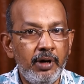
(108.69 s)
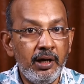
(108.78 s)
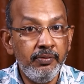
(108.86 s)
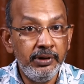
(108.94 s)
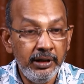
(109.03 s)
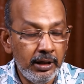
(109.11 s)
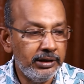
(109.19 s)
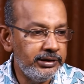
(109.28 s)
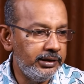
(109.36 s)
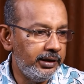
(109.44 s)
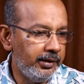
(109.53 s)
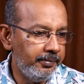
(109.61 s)
பார்வதி
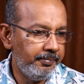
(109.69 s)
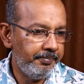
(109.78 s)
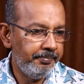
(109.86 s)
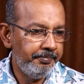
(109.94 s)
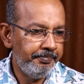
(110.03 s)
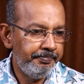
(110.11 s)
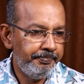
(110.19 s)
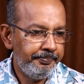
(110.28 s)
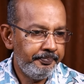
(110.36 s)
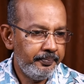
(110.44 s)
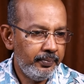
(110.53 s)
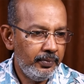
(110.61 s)
ராஜேந்திரன்
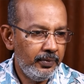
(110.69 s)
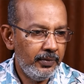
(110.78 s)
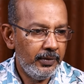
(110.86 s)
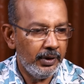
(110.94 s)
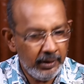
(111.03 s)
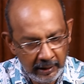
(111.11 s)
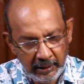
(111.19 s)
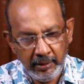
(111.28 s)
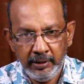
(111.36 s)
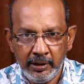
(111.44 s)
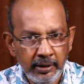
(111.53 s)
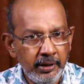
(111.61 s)
இன்றைக்கி
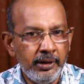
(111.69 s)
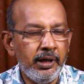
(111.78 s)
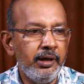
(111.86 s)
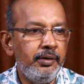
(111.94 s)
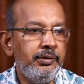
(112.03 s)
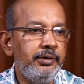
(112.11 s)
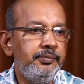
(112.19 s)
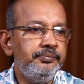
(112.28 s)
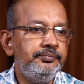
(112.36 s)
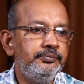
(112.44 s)
இன்றைக்கி இருக்காங்க வந்து